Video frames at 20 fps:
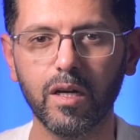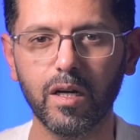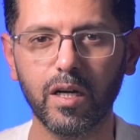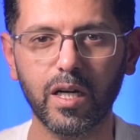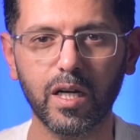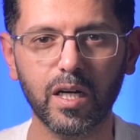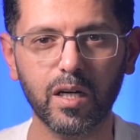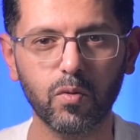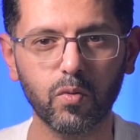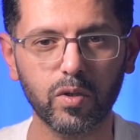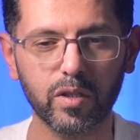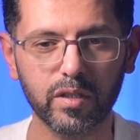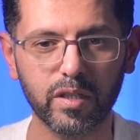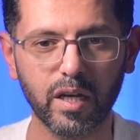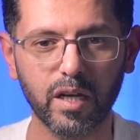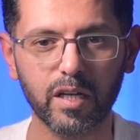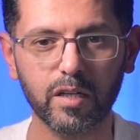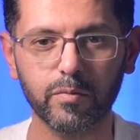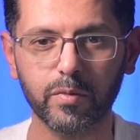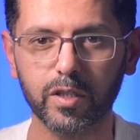حاول
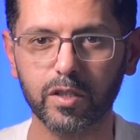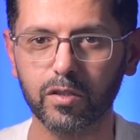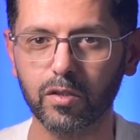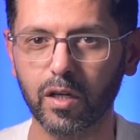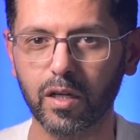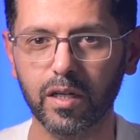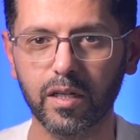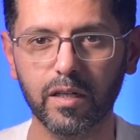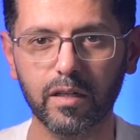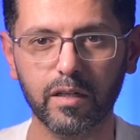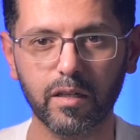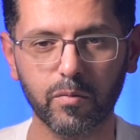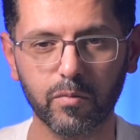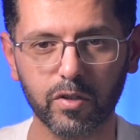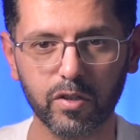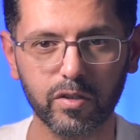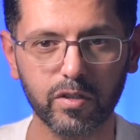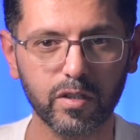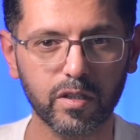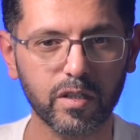دائما تخلي
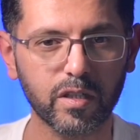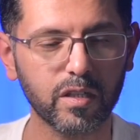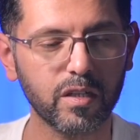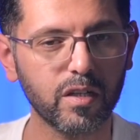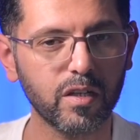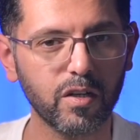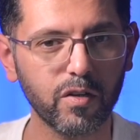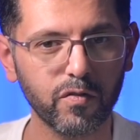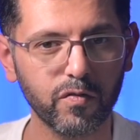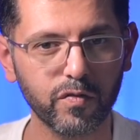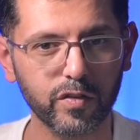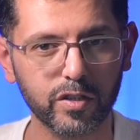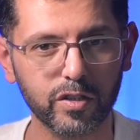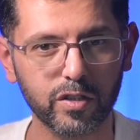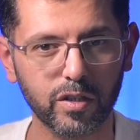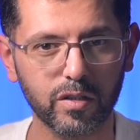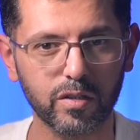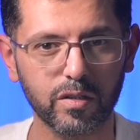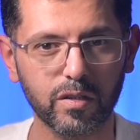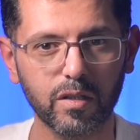كاميرتك في
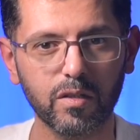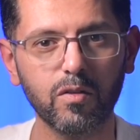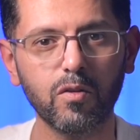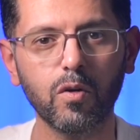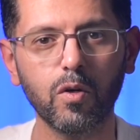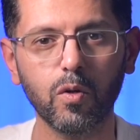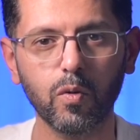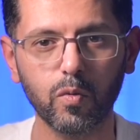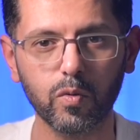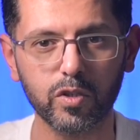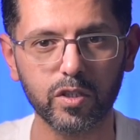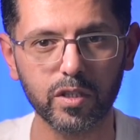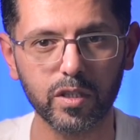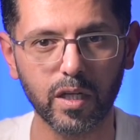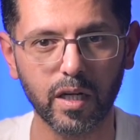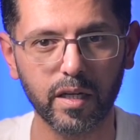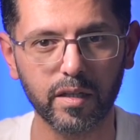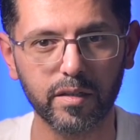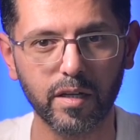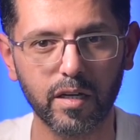الشنطه
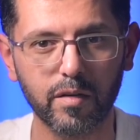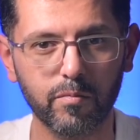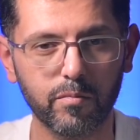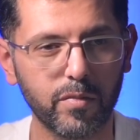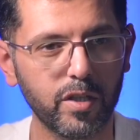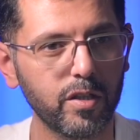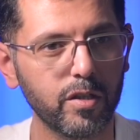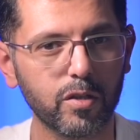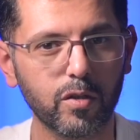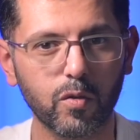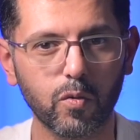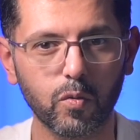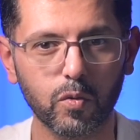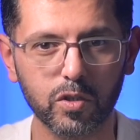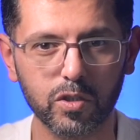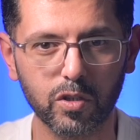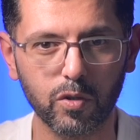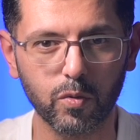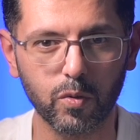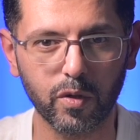وتشيلها دائما معك
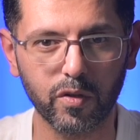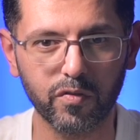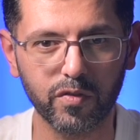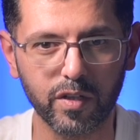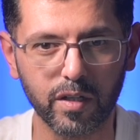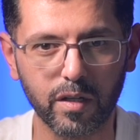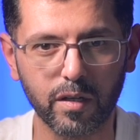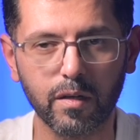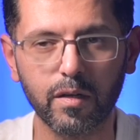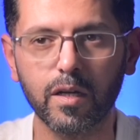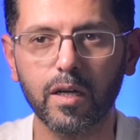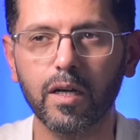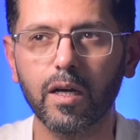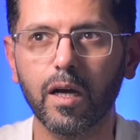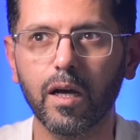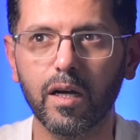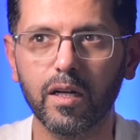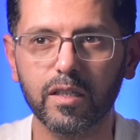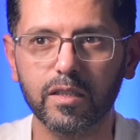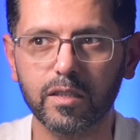وتصور فيها.
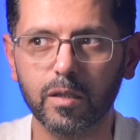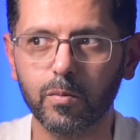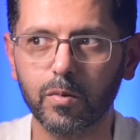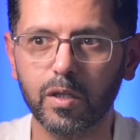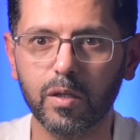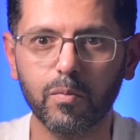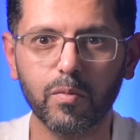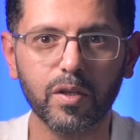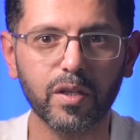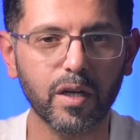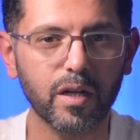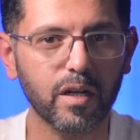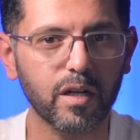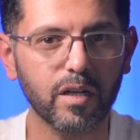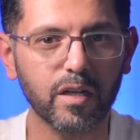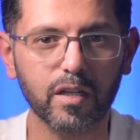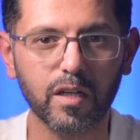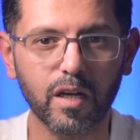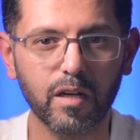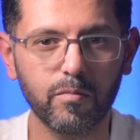على سبيل المثال
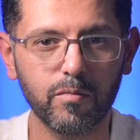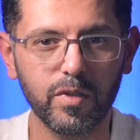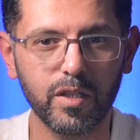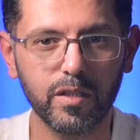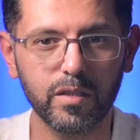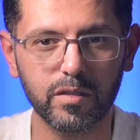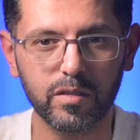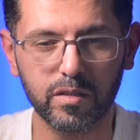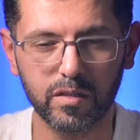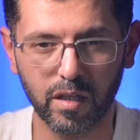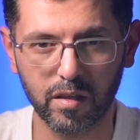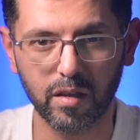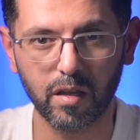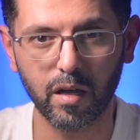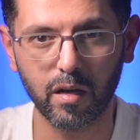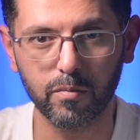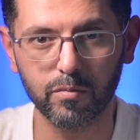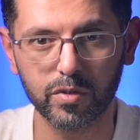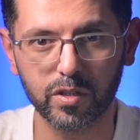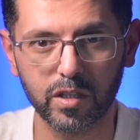انا كان معي زد
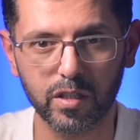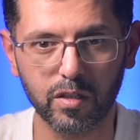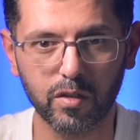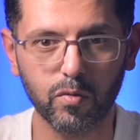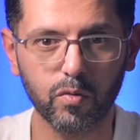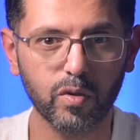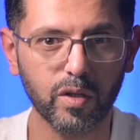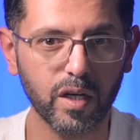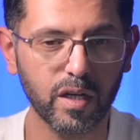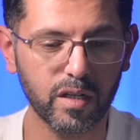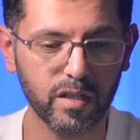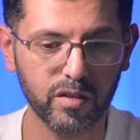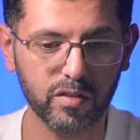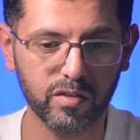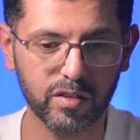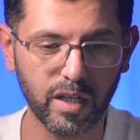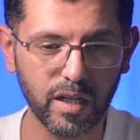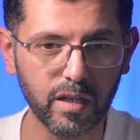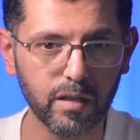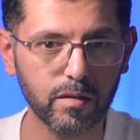50 وكانت
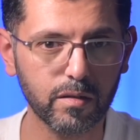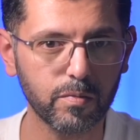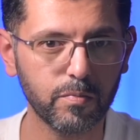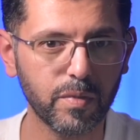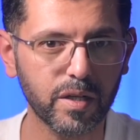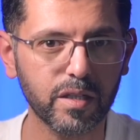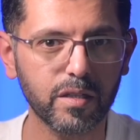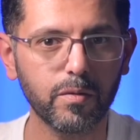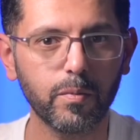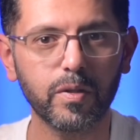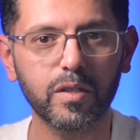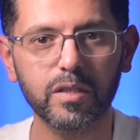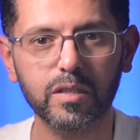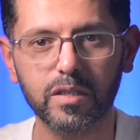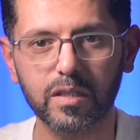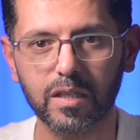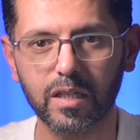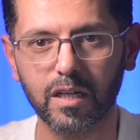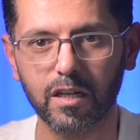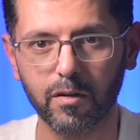تحت مرتبه
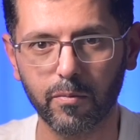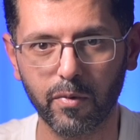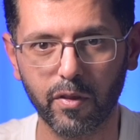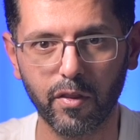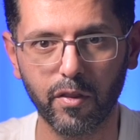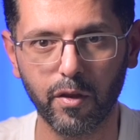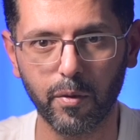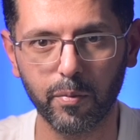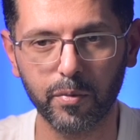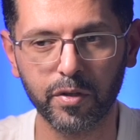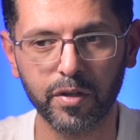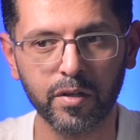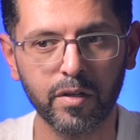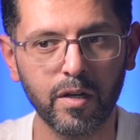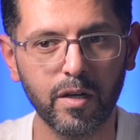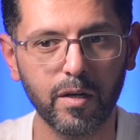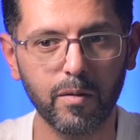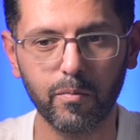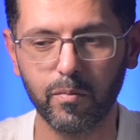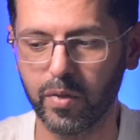السياره بالضبط
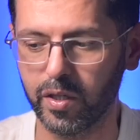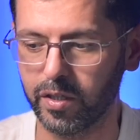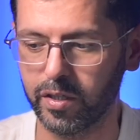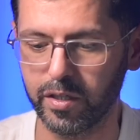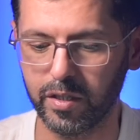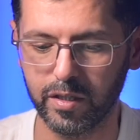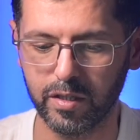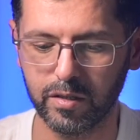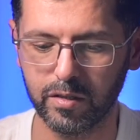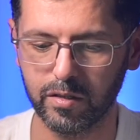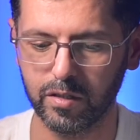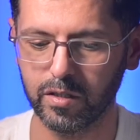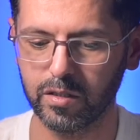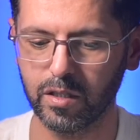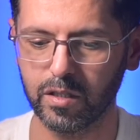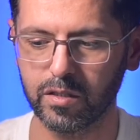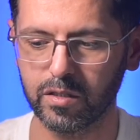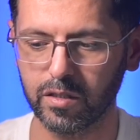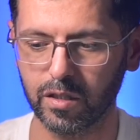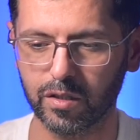مع اني عندي
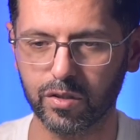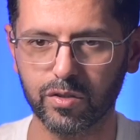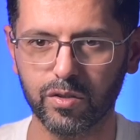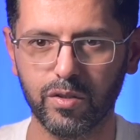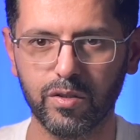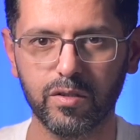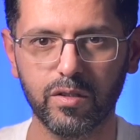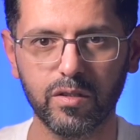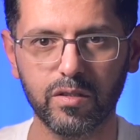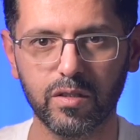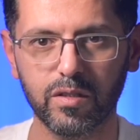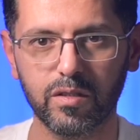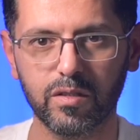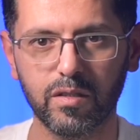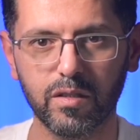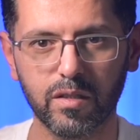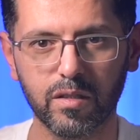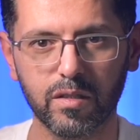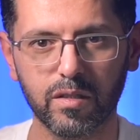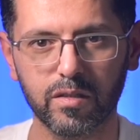زد 6 وعندي
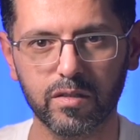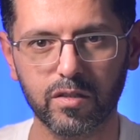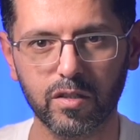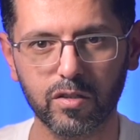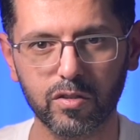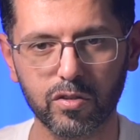زد 2 آه،